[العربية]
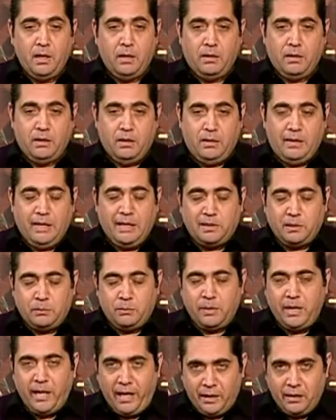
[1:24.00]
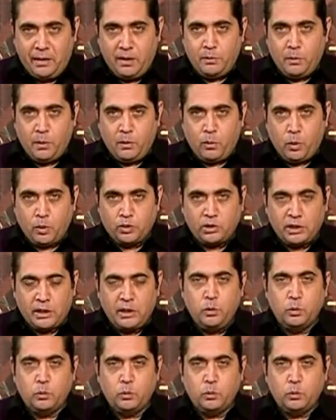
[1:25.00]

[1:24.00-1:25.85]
لازم احنا نبقى واثقين